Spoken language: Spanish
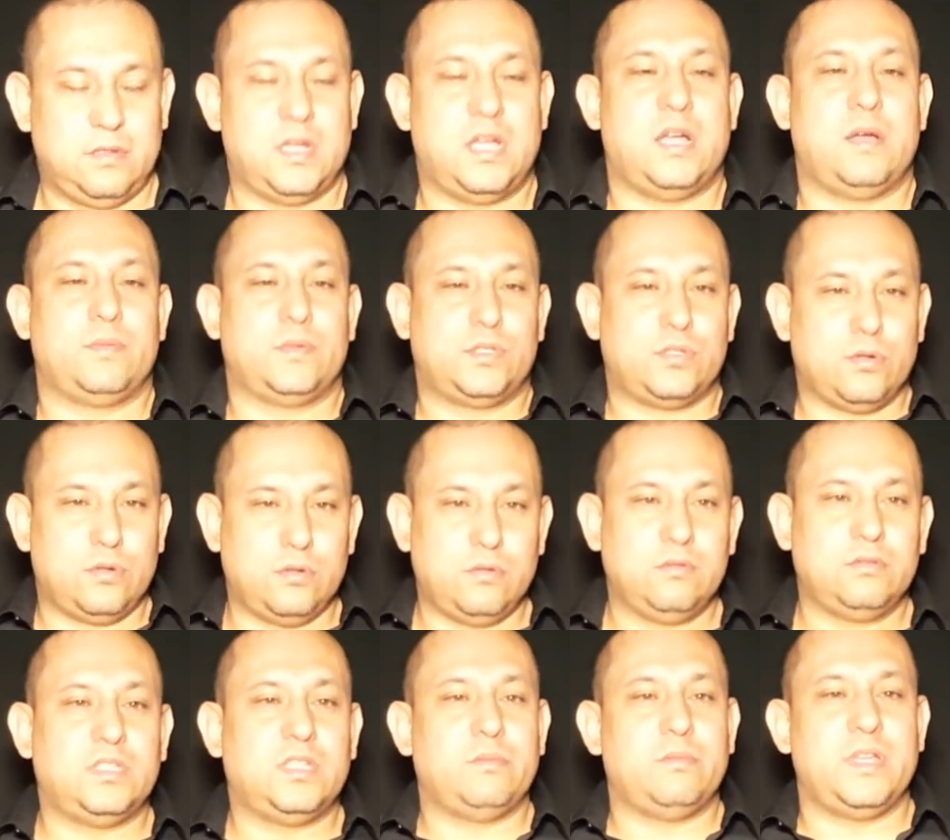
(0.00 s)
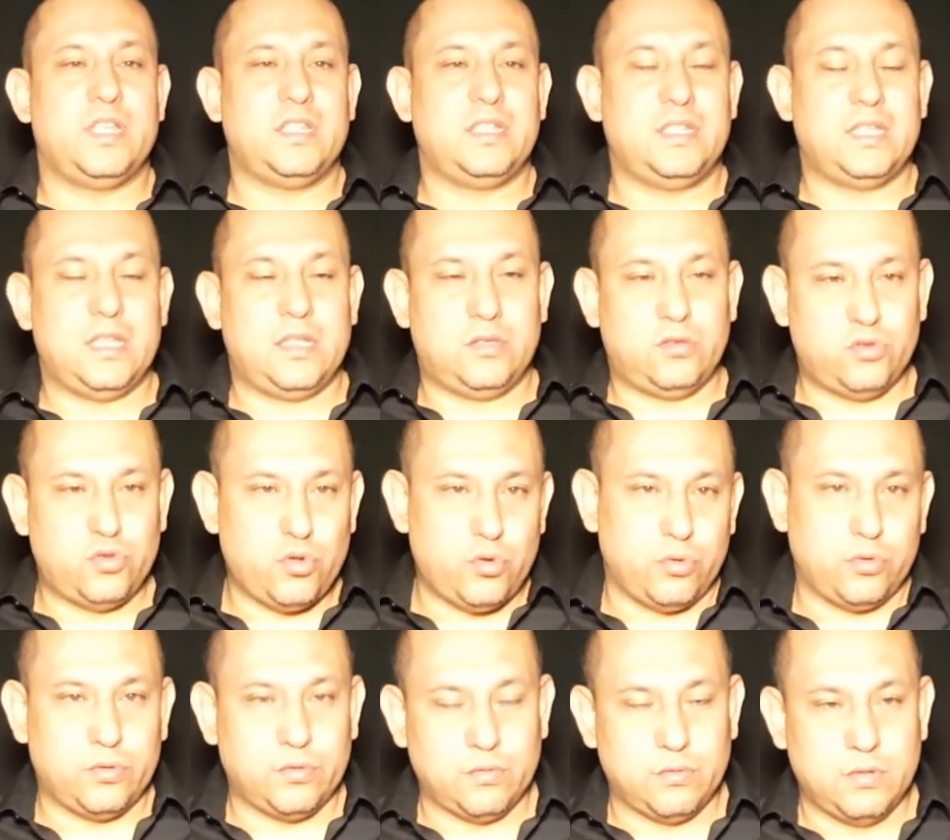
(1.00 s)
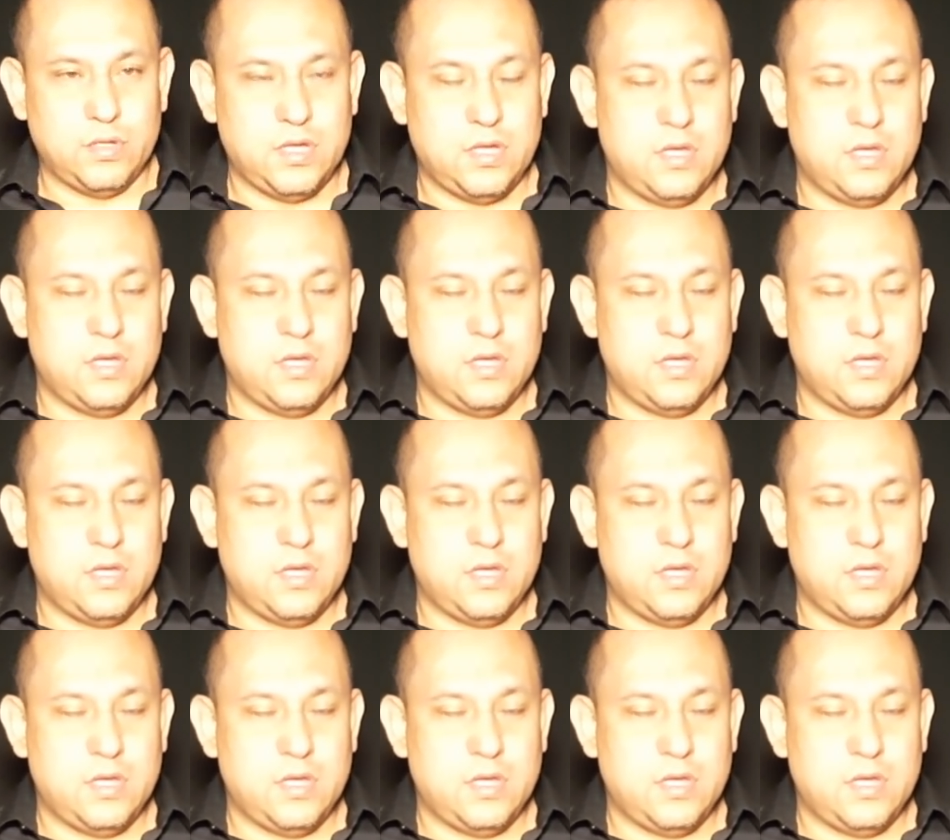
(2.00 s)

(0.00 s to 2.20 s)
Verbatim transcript: absolutamente todo.